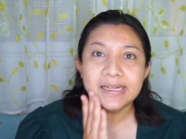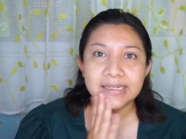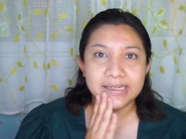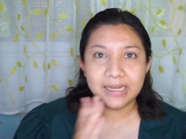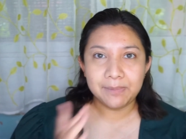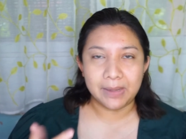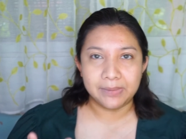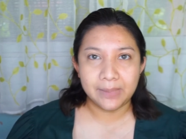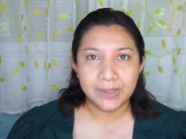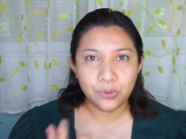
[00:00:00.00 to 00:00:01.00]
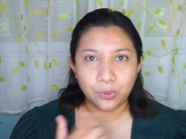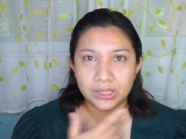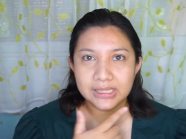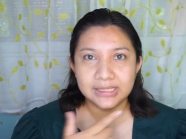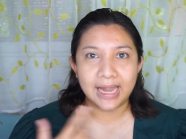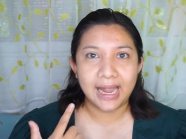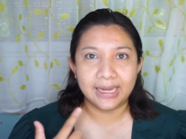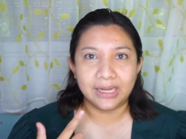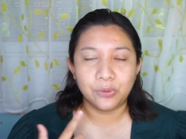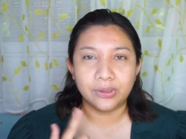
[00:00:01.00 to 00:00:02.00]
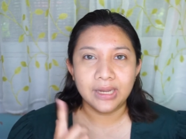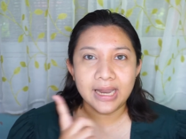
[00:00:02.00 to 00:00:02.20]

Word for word: นิกเปรียบเทียบให้ดูครึ่งหน้านะคะทุกคน